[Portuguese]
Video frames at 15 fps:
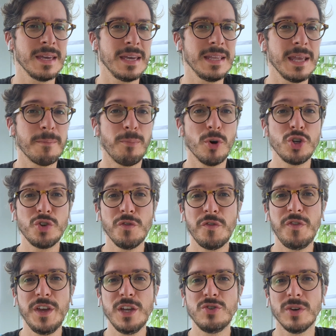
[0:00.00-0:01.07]
E depois de um
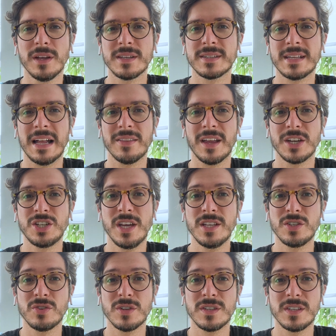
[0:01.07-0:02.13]
vídeo lançado nas
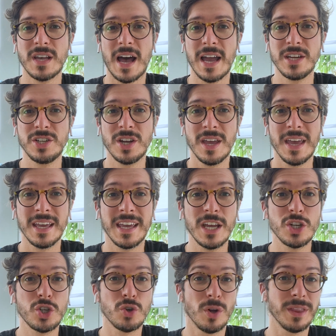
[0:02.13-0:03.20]
redes sociais
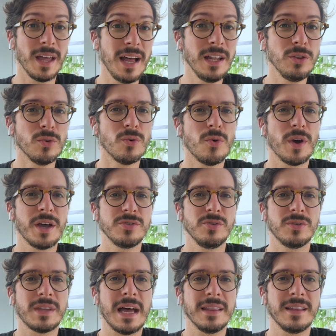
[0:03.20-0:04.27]
questionando o
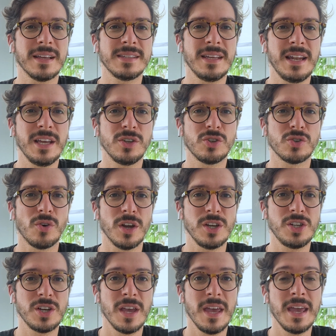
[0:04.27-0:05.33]
resultado das
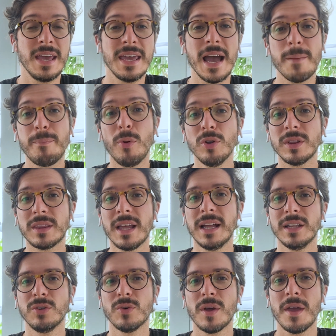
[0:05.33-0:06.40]
eleições e
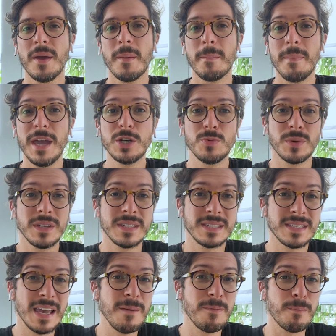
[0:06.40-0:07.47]
apontando, mesmo que
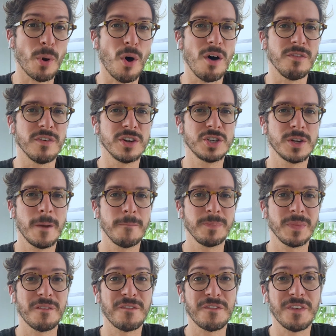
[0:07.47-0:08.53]
sem provas,
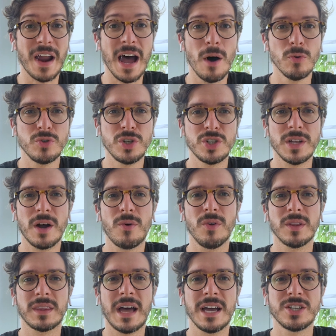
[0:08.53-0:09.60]
fraudes na
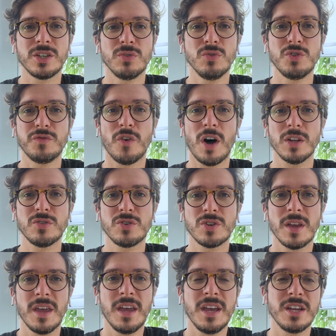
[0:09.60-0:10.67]
contagem dos votos,
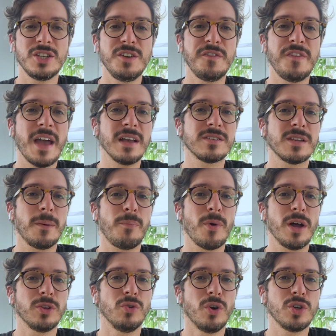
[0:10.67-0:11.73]
diversos
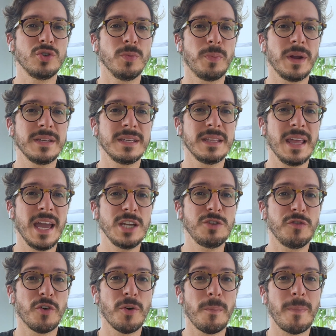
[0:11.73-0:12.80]
apoiadores do presidente
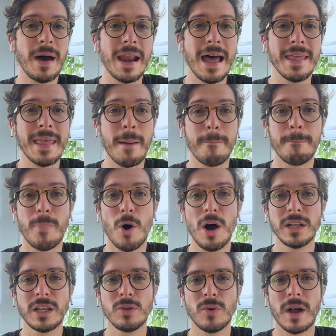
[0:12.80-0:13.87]
foram parar na
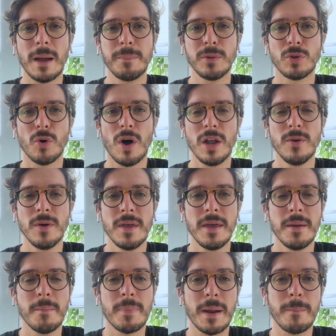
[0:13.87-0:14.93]
porta do Capitólio
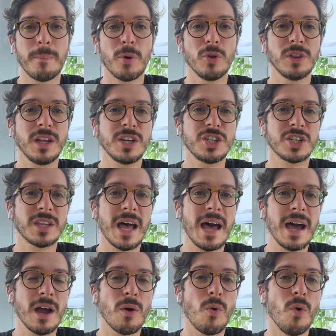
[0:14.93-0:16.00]
para
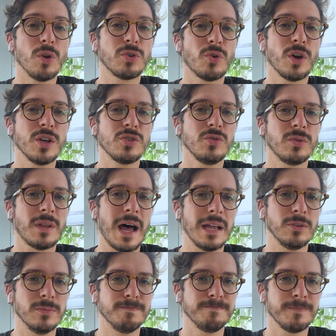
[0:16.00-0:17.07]
protestar contra o resultado.